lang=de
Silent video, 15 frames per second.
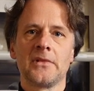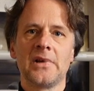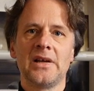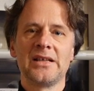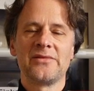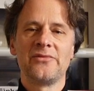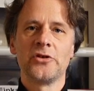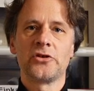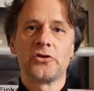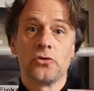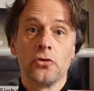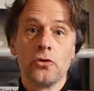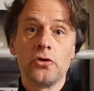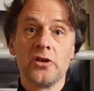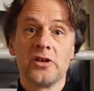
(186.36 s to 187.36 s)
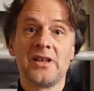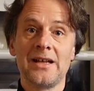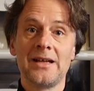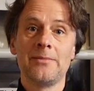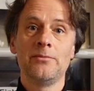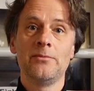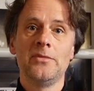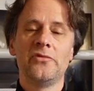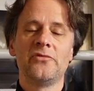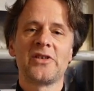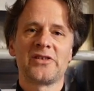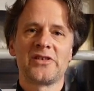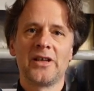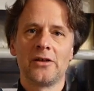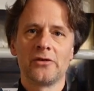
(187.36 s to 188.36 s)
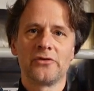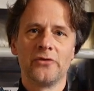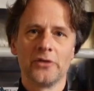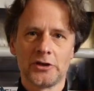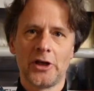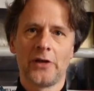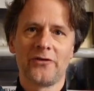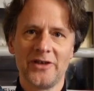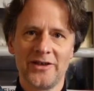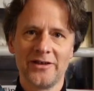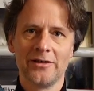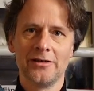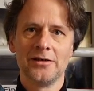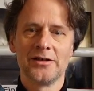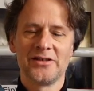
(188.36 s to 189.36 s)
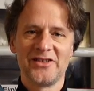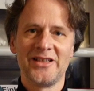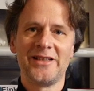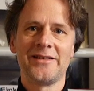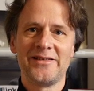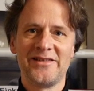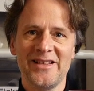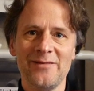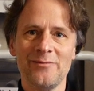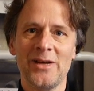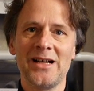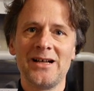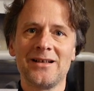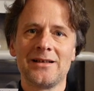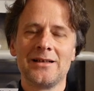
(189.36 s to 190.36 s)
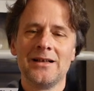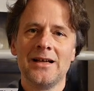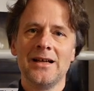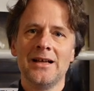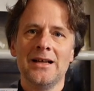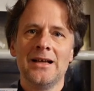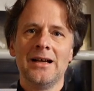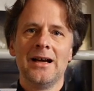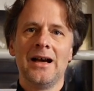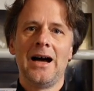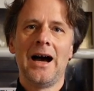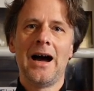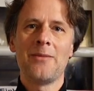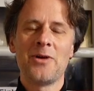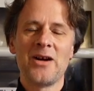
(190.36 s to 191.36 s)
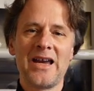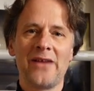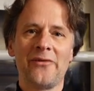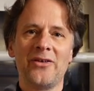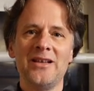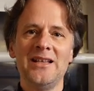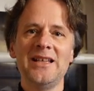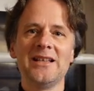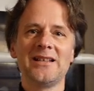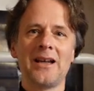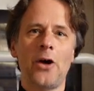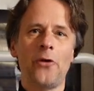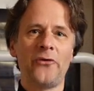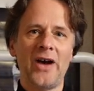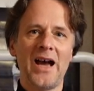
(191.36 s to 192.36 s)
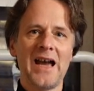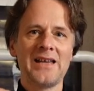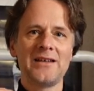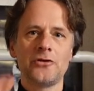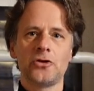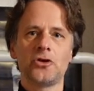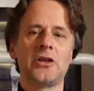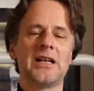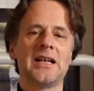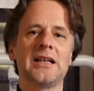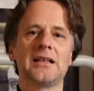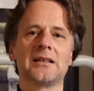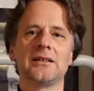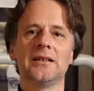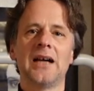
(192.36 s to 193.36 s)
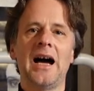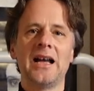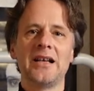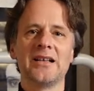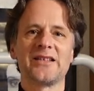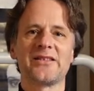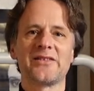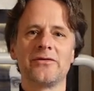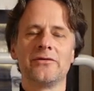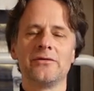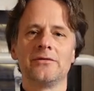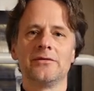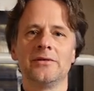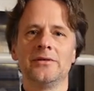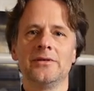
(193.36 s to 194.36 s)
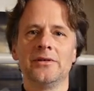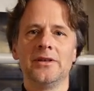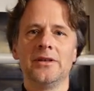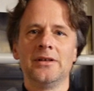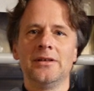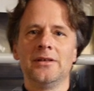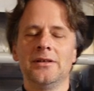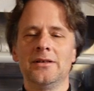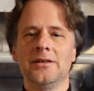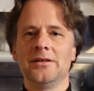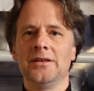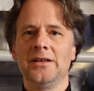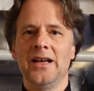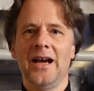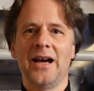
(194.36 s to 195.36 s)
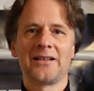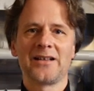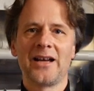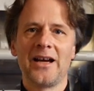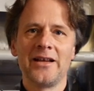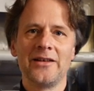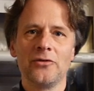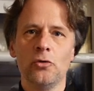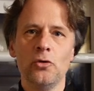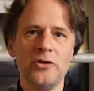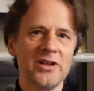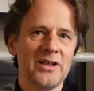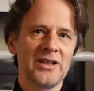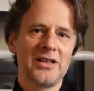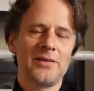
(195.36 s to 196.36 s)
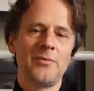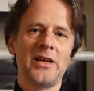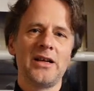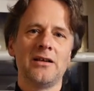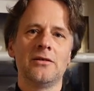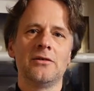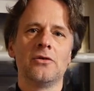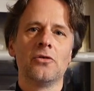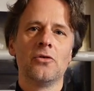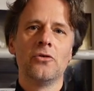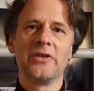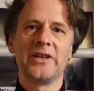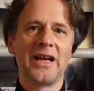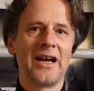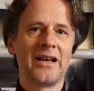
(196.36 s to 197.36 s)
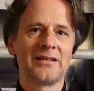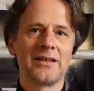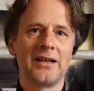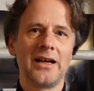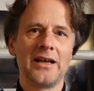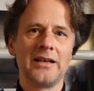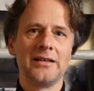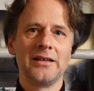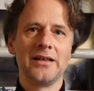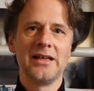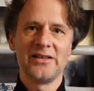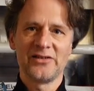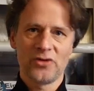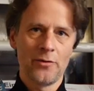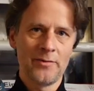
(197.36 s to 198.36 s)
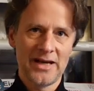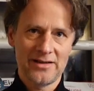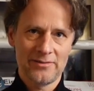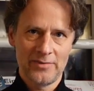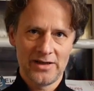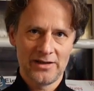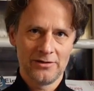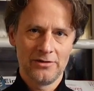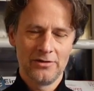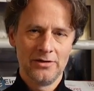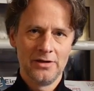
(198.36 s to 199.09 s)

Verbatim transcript: Es wird zurückgegeben, was ja aus wirtschaftlicher Sicht Sinn macht, aber er verliert auf einen Schlag alles. Er hat keinen Unterricht mehr und er hat kein Instrument mehr.